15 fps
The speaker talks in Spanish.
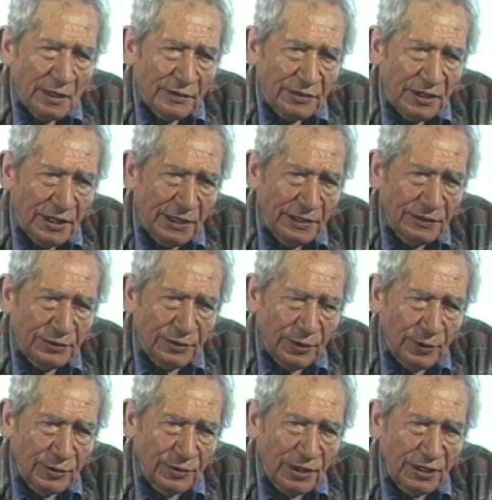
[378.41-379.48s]
tienen
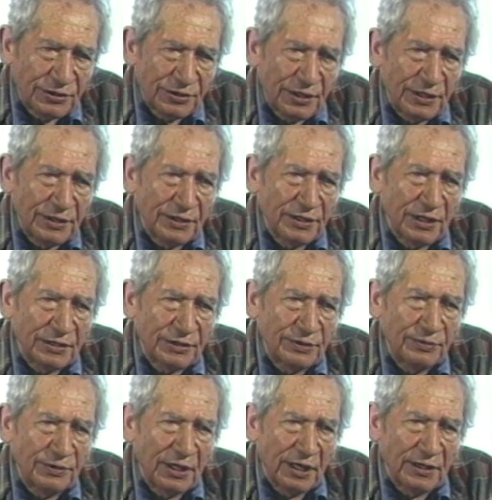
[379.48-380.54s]
toda una serie de
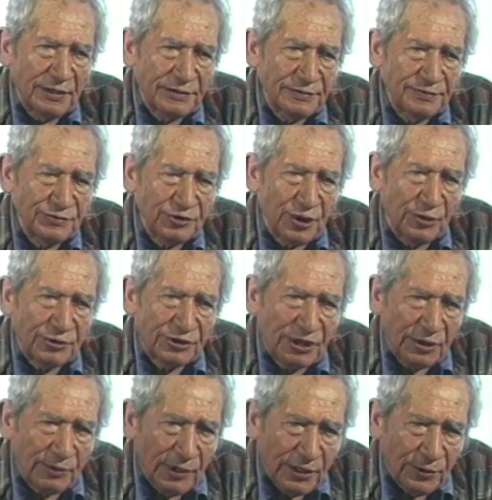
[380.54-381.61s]
actividades
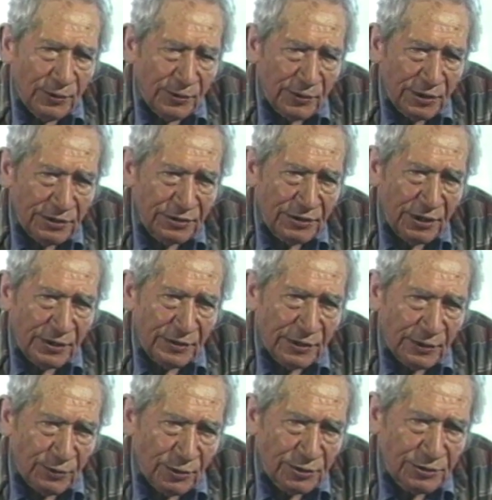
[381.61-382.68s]
conservadoras del
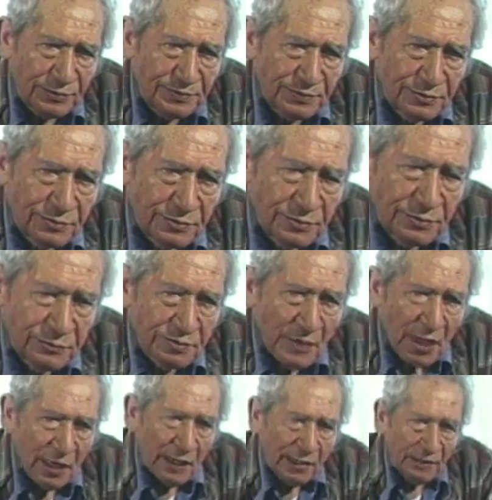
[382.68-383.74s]
recurso.
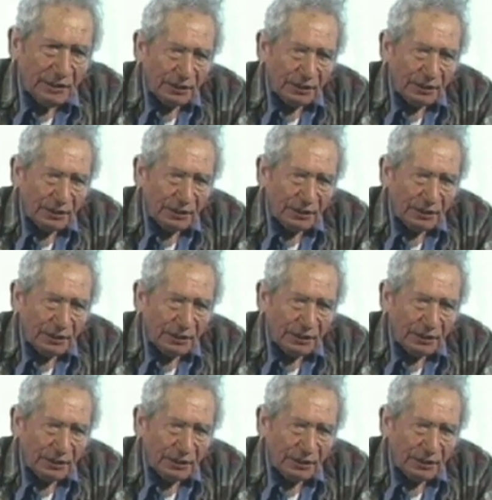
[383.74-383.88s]
El